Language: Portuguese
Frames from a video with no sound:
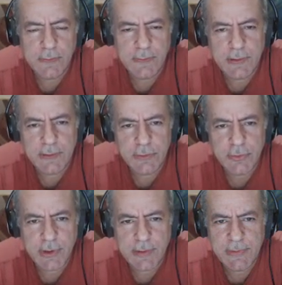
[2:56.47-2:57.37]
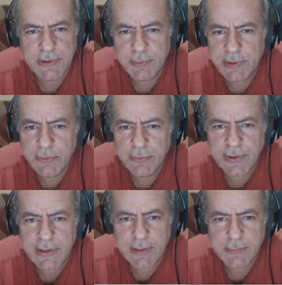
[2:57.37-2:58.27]
Sei que se eu jogar bispo ele não
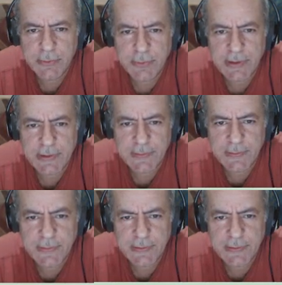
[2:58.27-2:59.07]
vai capturar.